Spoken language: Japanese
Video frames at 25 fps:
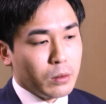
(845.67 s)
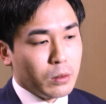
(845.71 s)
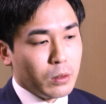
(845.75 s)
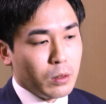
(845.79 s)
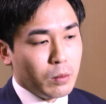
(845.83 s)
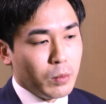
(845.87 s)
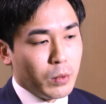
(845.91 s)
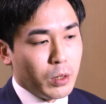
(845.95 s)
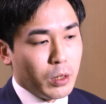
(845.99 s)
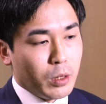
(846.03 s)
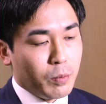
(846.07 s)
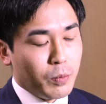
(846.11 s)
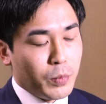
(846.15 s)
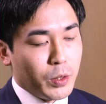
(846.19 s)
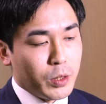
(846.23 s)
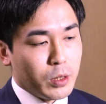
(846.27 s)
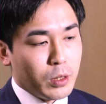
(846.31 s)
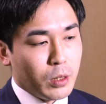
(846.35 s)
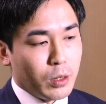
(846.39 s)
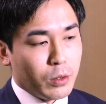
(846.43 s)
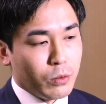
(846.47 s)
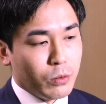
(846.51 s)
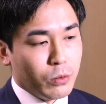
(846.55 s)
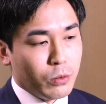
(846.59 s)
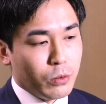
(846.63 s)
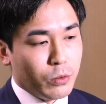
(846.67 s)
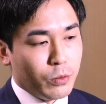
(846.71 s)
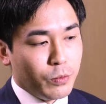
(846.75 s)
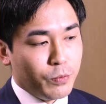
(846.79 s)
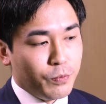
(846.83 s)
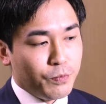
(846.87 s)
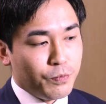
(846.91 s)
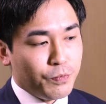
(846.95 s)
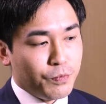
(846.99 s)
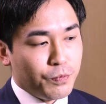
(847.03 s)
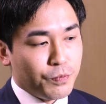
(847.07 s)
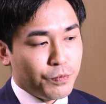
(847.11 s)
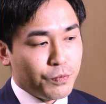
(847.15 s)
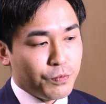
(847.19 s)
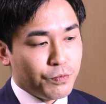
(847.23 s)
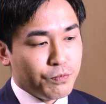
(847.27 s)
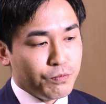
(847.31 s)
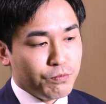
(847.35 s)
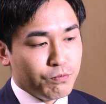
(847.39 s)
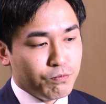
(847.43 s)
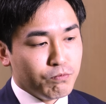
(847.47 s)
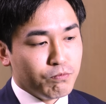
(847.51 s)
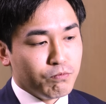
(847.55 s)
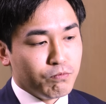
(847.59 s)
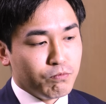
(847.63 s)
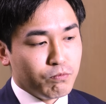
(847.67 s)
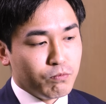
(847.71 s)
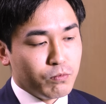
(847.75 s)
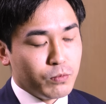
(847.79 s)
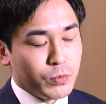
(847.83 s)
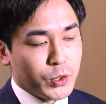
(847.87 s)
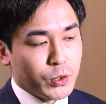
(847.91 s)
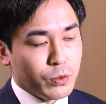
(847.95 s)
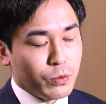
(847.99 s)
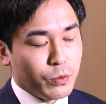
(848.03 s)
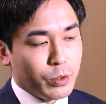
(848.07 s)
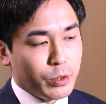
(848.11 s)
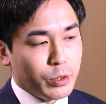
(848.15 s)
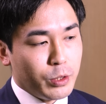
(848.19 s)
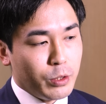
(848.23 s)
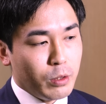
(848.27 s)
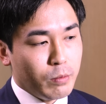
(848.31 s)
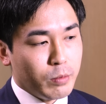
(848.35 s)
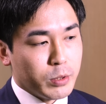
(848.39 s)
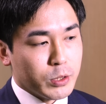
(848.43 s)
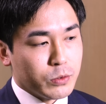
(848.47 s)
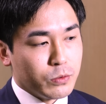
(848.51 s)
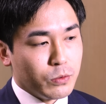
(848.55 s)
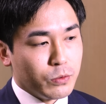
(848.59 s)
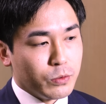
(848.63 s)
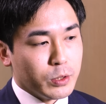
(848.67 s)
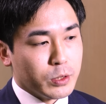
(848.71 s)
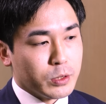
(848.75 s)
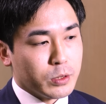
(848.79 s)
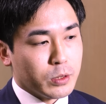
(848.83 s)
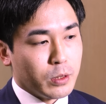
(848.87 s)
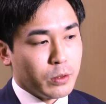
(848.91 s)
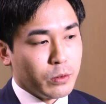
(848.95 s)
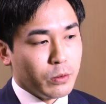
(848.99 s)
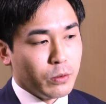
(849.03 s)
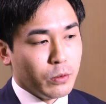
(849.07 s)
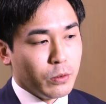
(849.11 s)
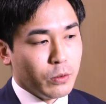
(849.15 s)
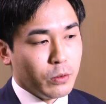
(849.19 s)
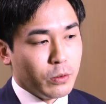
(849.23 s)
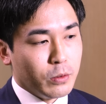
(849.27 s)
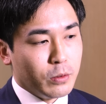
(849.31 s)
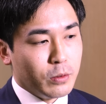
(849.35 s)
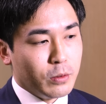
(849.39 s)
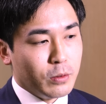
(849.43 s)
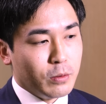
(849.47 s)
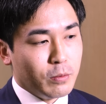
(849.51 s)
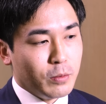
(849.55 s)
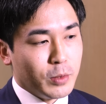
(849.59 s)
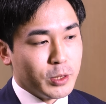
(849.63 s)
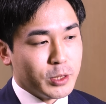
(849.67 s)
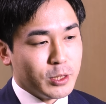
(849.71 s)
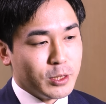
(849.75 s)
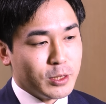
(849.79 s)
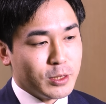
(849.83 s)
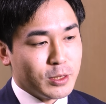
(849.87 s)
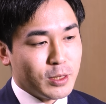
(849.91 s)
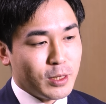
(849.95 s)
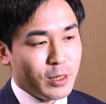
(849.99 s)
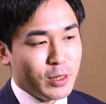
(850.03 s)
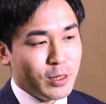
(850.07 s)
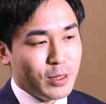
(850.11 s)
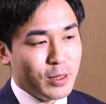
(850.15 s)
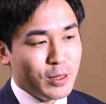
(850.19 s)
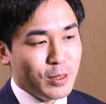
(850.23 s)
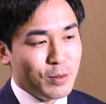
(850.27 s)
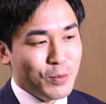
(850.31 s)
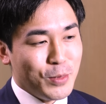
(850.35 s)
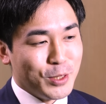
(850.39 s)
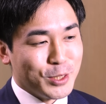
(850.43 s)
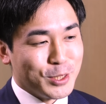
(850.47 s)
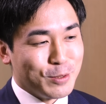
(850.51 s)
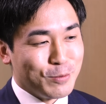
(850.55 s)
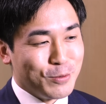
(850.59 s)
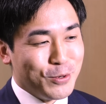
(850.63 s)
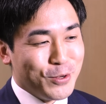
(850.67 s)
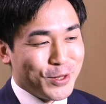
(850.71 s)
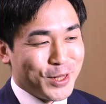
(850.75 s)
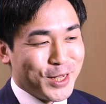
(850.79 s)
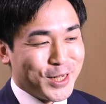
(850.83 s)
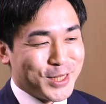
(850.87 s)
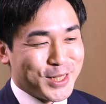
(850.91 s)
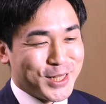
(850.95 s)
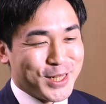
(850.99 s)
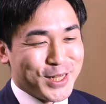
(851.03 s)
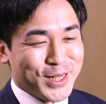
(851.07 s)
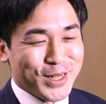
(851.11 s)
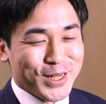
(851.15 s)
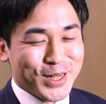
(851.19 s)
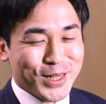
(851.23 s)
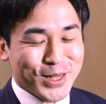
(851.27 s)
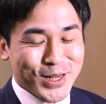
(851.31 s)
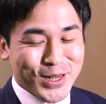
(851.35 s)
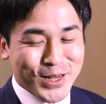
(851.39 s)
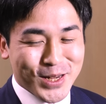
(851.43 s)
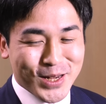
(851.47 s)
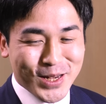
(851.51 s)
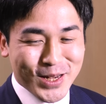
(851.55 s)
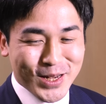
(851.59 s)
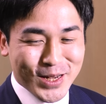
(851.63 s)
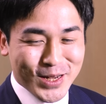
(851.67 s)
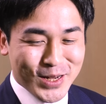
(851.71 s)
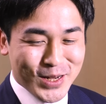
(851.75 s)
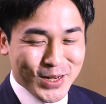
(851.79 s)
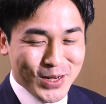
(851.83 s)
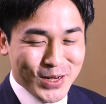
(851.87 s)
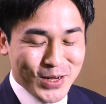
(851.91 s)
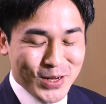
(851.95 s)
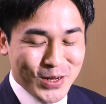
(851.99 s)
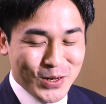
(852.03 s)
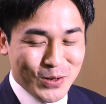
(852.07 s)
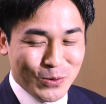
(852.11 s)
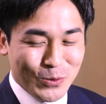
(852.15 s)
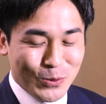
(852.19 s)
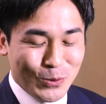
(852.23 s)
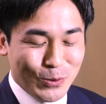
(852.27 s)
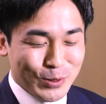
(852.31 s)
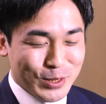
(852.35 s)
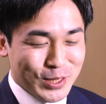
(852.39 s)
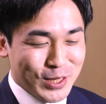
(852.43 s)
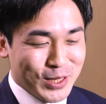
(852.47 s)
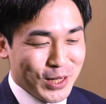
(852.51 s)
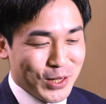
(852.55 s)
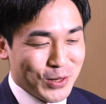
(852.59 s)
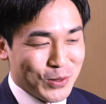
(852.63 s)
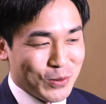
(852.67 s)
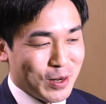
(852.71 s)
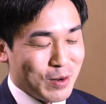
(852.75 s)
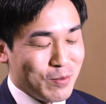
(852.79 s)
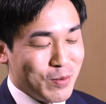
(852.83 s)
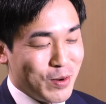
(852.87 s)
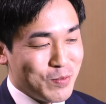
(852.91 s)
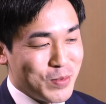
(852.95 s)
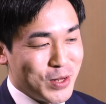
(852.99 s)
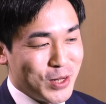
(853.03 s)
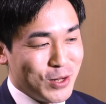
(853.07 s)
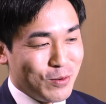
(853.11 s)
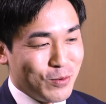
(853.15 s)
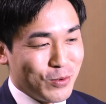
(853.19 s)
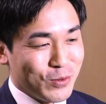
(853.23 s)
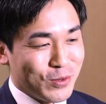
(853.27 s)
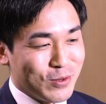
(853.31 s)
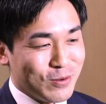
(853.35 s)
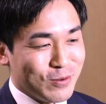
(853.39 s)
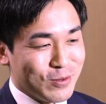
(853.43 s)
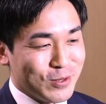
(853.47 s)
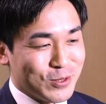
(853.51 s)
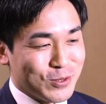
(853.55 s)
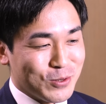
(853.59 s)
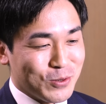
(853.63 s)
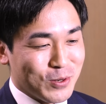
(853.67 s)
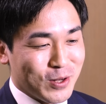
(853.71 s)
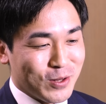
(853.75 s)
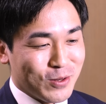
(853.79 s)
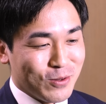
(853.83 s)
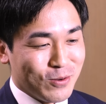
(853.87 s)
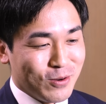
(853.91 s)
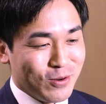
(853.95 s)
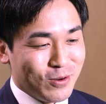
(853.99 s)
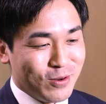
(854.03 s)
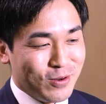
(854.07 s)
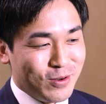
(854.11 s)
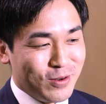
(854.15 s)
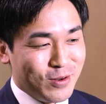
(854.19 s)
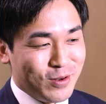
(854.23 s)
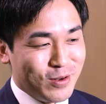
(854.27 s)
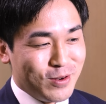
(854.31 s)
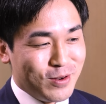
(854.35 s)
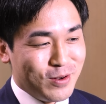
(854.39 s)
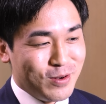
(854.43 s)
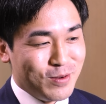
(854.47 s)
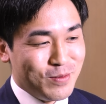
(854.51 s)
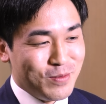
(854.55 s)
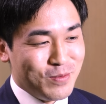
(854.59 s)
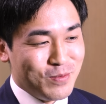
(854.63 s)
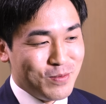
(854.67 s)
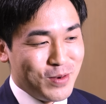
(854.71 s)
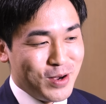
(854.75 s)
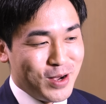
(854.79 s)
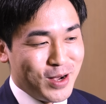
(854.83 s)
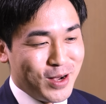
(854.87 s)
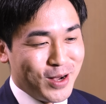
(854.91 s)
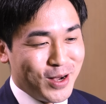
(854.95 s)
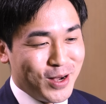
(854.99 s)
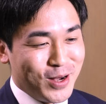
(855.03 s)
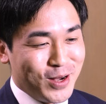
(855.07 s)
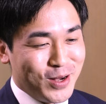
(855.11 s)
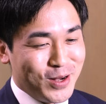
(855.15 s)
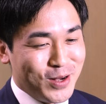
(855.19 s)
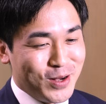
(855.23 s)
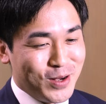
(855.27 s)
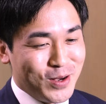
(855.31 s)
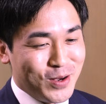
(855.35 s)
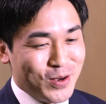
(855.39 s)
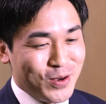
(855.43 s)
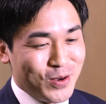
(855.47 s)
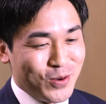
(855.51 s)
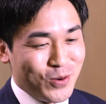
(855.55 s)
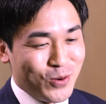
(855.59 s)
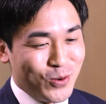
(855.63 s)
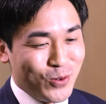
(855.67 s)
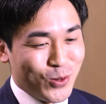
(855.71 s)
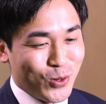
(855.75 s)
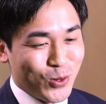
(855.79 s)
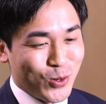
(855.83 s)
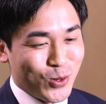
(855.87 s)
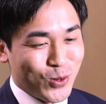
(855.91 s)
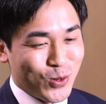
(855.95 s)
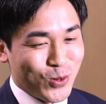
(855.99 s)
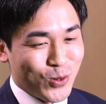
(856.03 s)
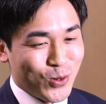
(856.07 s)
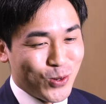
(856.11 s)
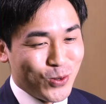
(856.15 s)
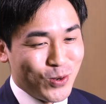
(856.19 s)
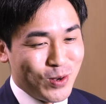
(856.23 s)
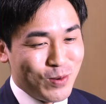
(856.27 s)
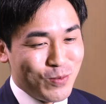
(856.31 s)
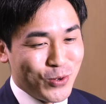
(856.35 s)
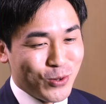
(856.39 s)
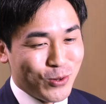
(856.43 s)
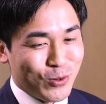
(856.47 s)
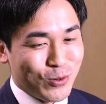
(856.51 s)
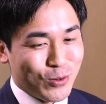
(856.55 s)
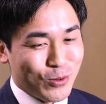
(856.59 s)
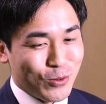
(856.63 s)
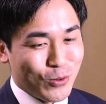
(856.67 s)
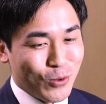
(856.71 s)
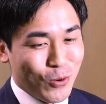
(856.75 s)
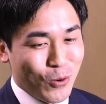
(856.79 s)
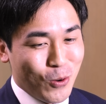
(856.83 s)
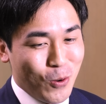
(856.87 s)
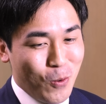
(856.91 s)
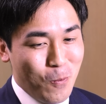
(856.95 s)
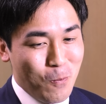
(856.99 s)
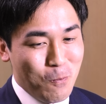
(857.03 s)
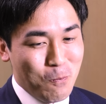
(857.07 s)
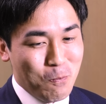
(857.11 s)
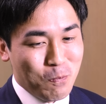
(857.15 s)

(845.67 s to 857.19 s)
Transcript: でまあやっぱりあの、うん、将棋で言えばそうですけど、まあ、実際、まあ、自分たちの同世代とか、まあ、みんな思ってるでしょうけどまあ本当はもっと